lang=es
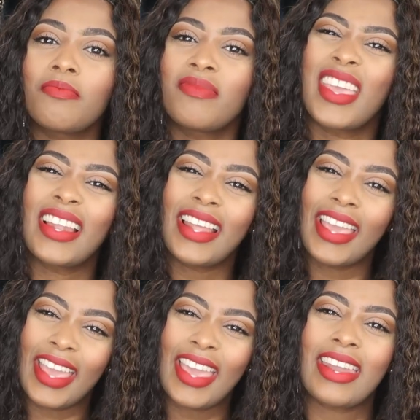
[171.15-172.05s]
de
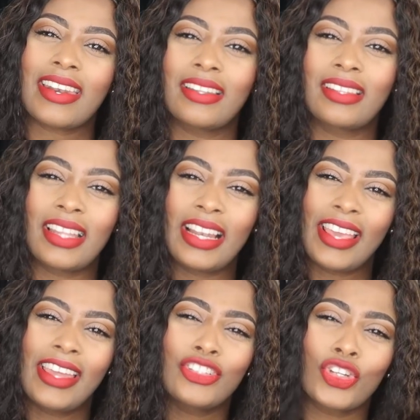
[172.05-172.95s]
leer, de leer.